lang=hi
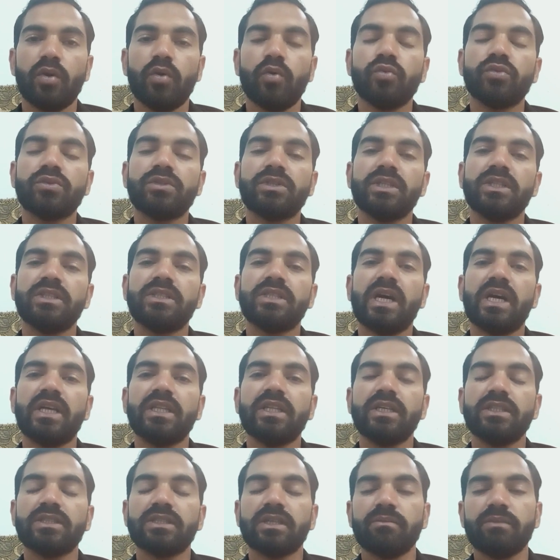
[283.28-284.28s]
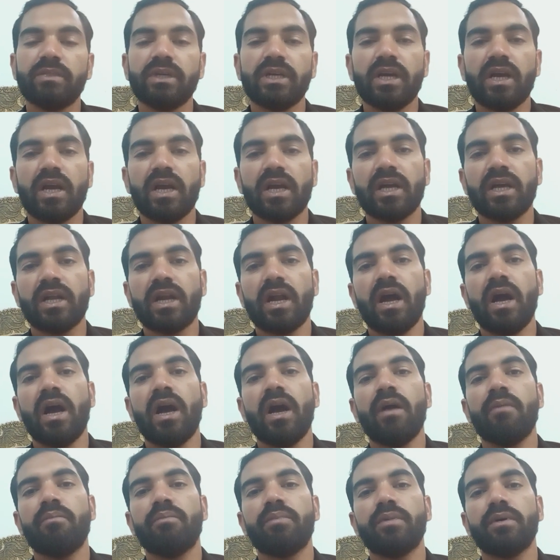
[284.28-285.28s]
उससे ज़्यादा समय अगर
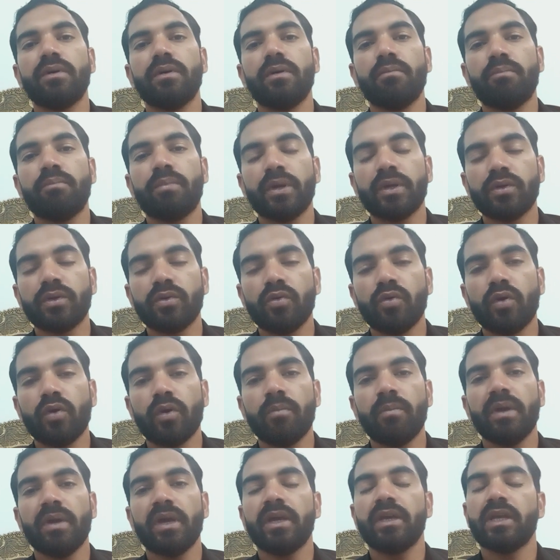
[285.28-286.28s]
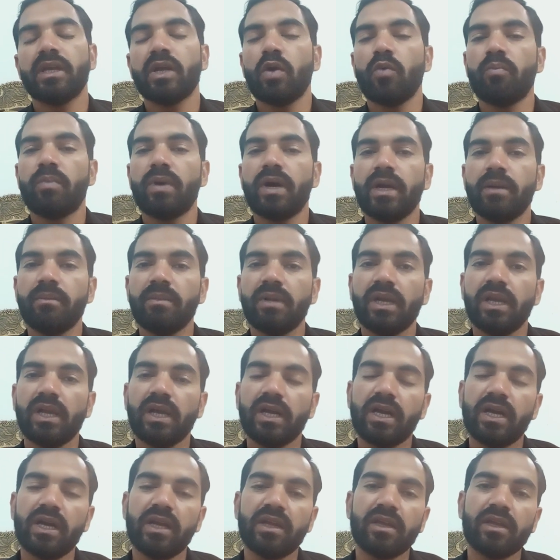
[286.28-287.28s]
आप प्रयोग में या उपाय में
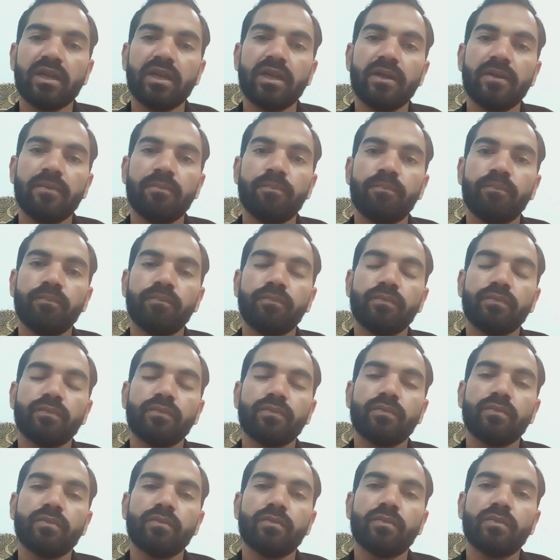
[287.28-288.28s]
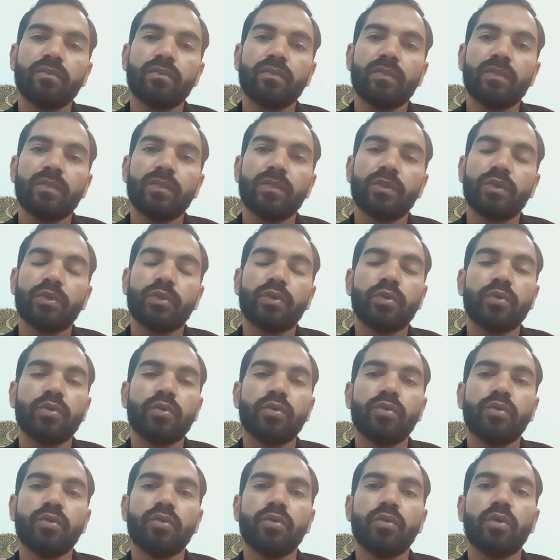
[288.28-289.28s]
लगाएंगे तो
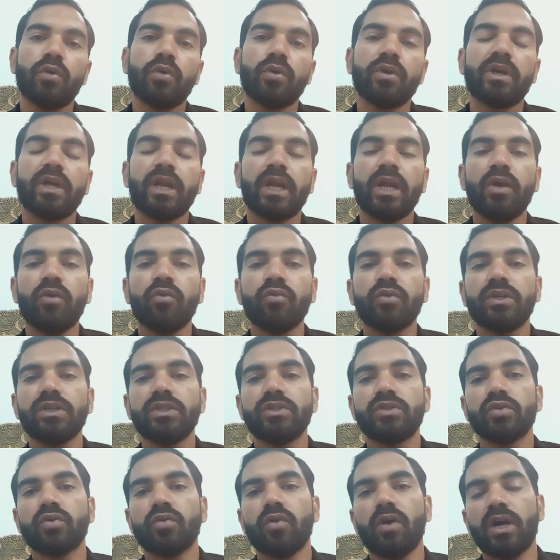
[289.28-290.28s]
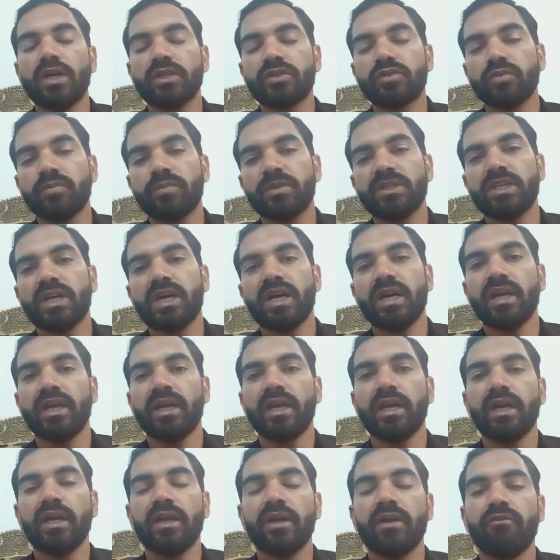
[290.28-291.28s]
ग्रहों की जो अशुभता
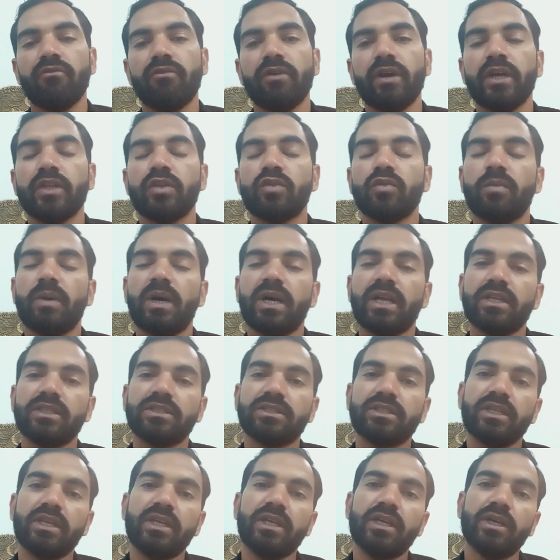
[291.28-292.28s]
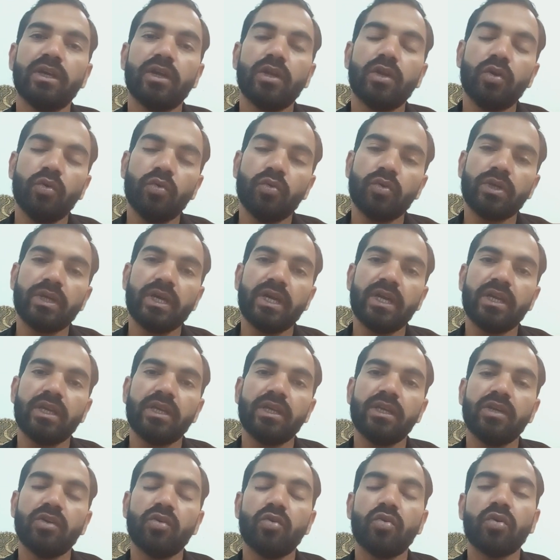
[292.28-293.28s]
है वह दोबारा से लौट
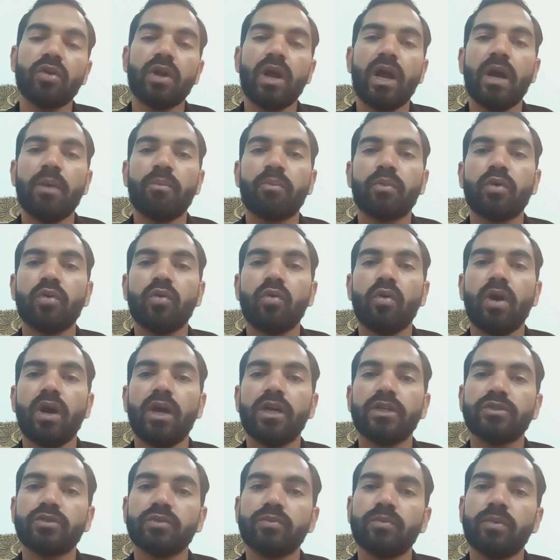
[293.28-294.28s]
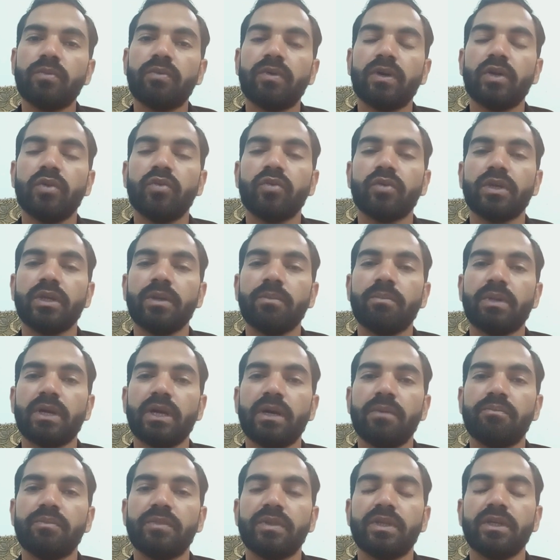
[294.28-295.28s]
आएगी और आपको अशुभ फलों की
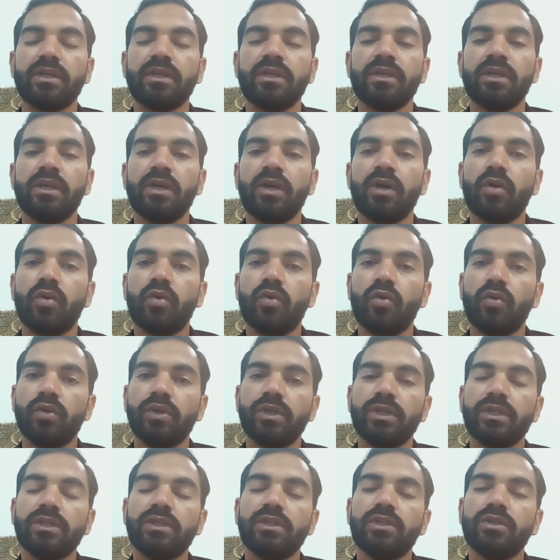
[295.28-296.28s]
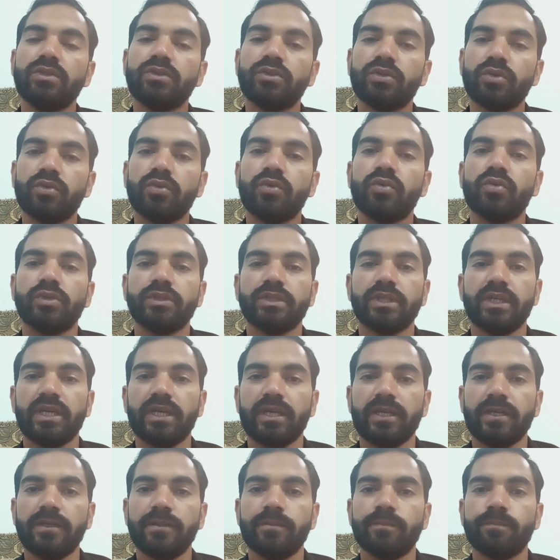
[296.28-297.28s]
प्राप्ति होनी शुरू हो
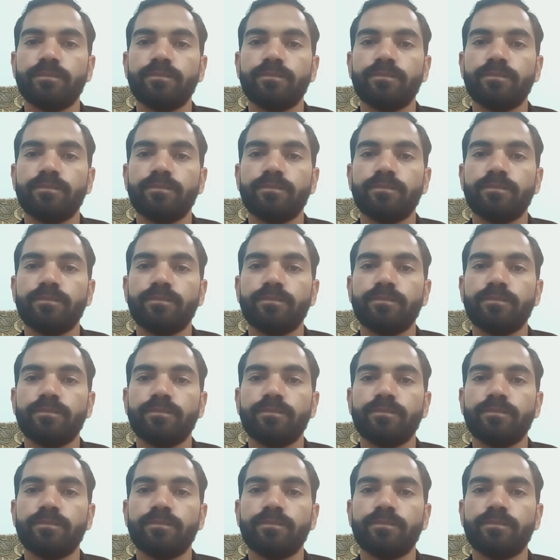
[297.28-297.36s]
जाएगी